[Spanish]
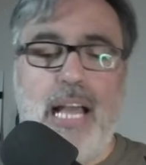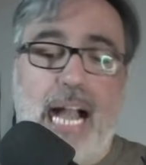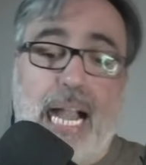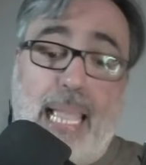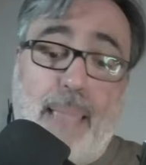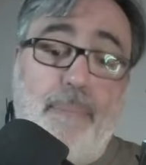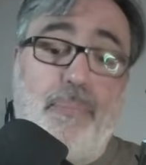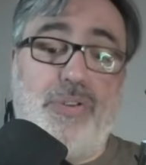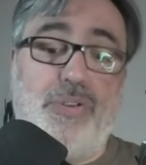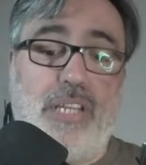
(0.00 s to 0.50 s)

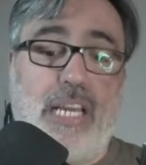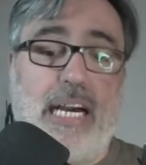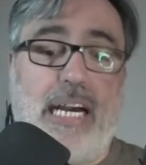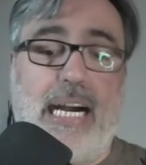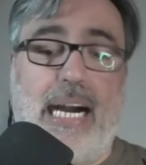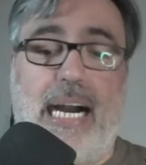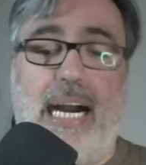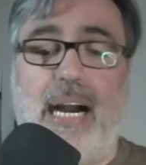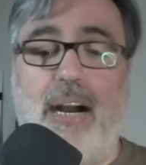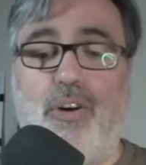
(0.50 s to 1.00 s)
Aquí puse
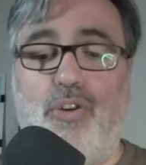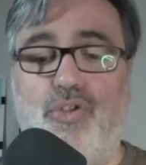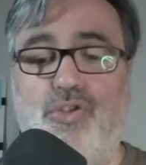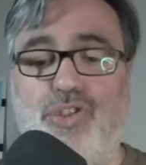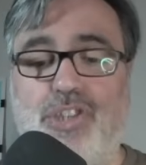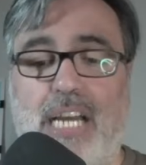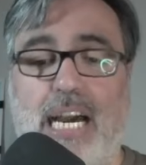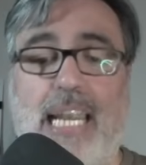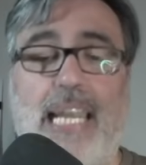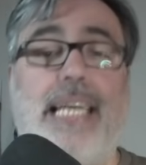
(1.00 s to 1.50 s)
a
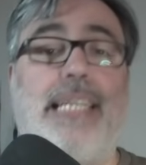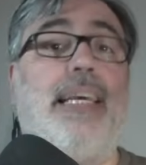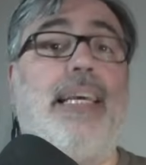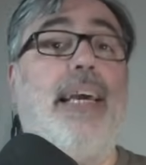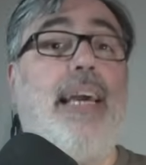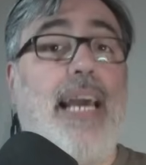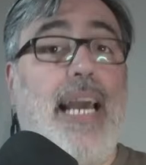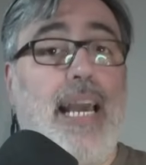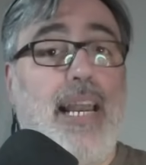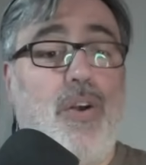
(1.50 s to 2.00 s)
González
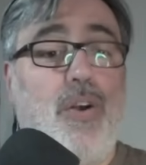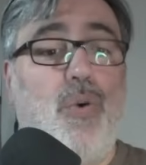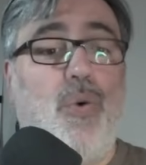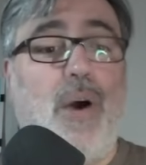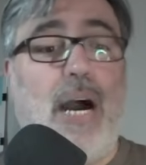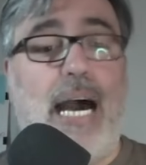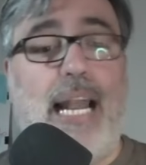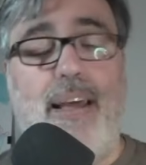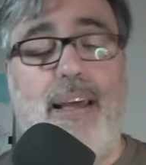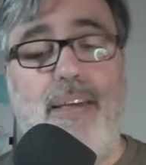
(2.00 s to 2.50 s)
en
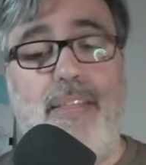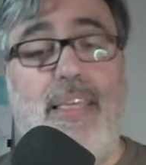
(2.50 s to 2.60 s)
lugar